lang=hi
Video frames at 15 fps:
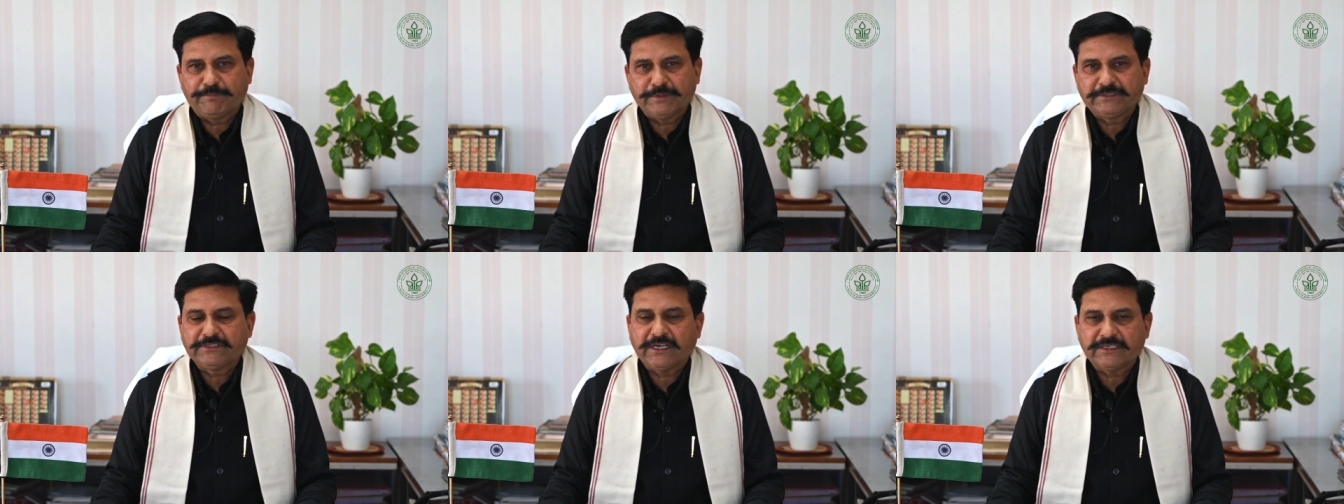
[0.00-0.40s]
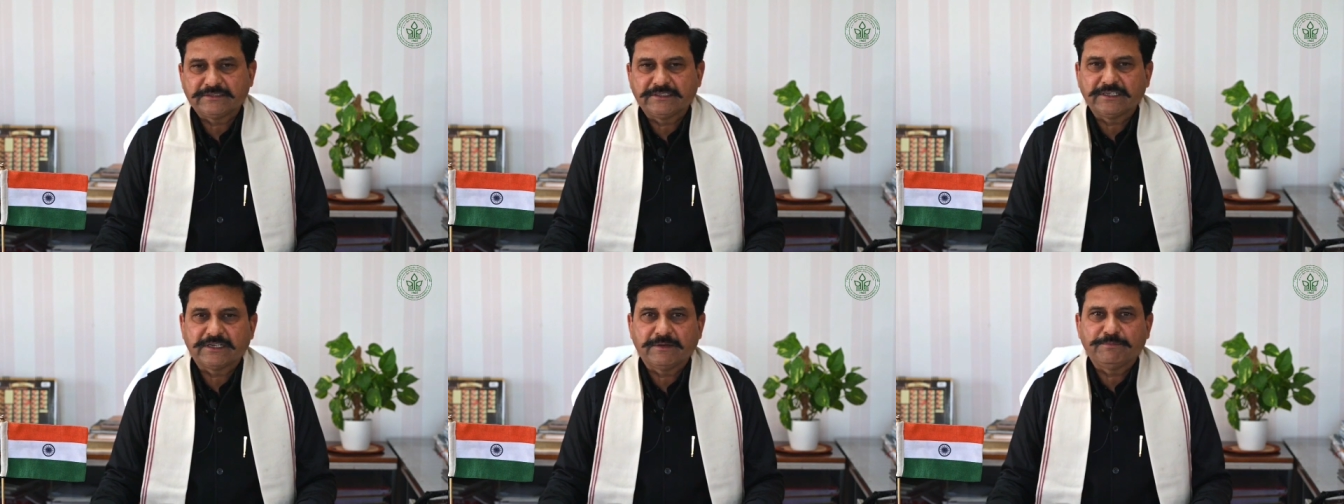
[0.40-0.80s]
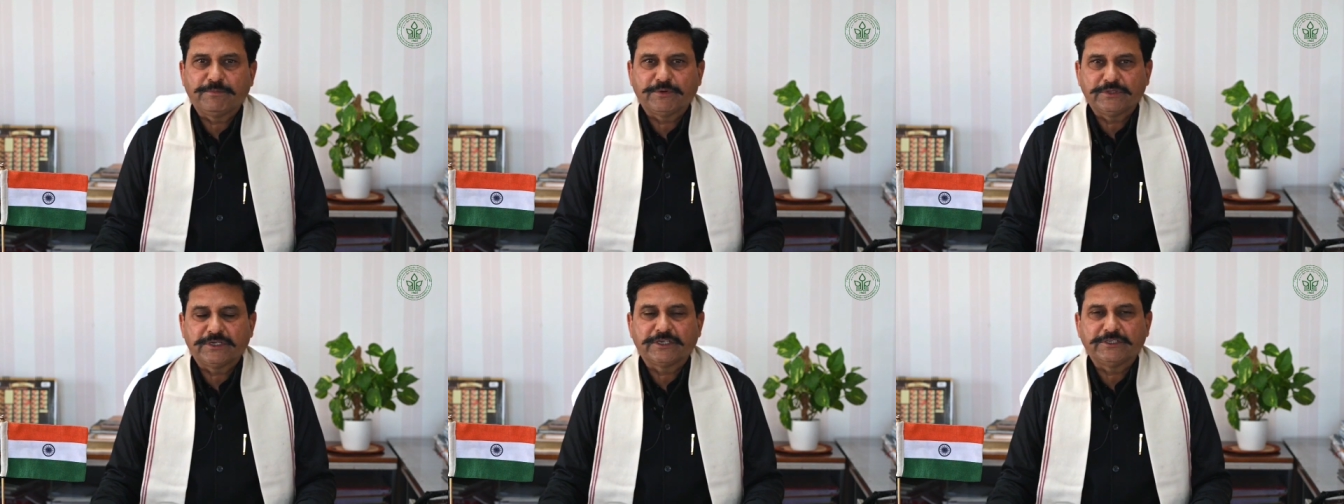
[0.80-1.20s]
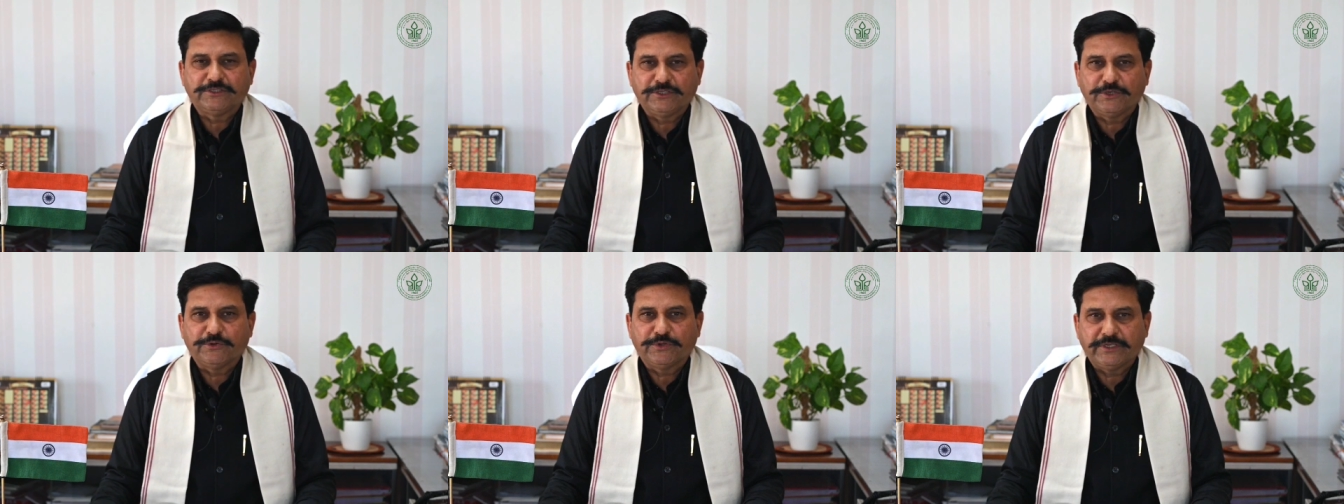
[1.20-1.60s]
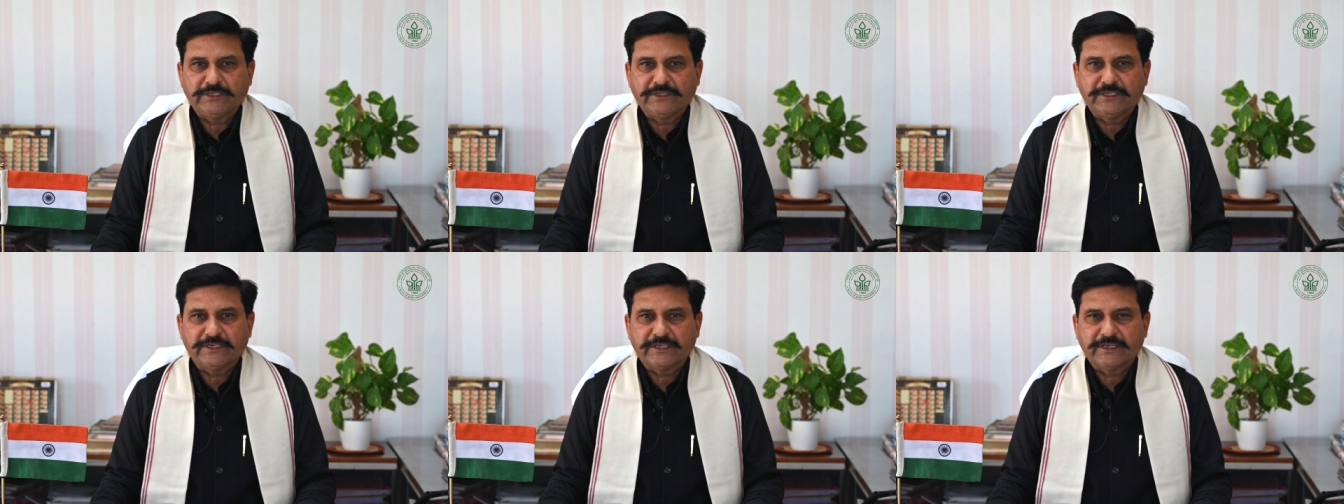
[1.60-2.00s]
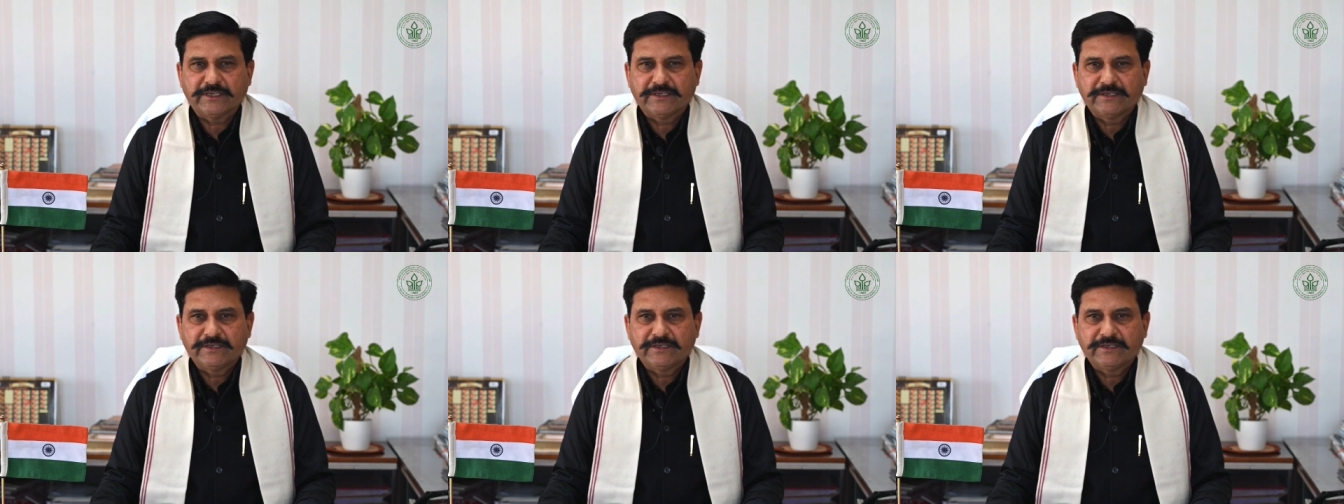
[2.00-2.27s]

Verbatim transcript: पचास से कम पौधा किसी को नहीं देंगे